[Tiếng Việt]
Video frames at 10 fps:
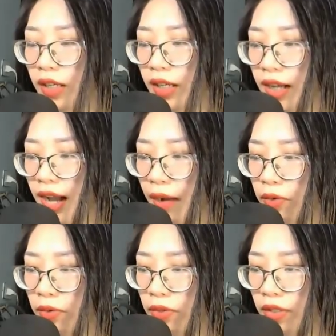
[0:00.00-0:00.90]

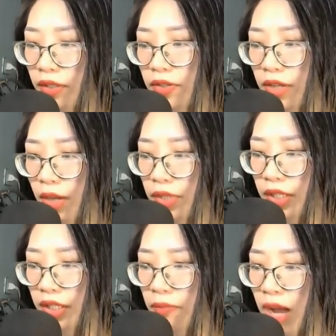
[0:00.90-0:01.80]
Hạo, nếu
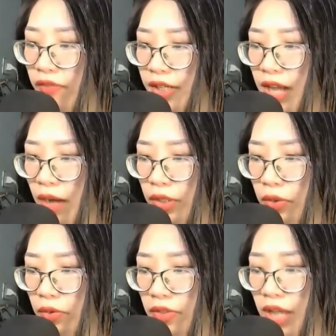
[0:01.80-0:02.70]
như ba vị đạo
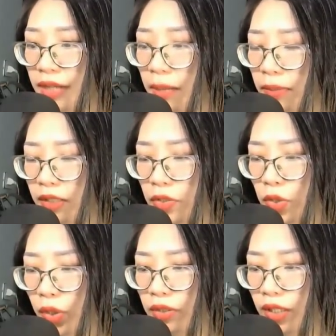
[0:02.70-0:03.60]
hữu đã đáp ứng
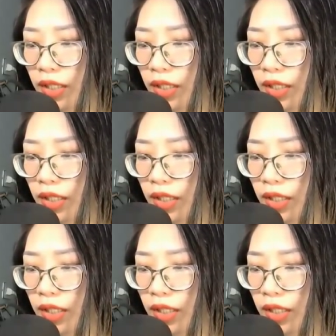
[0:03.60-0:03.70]
rồi,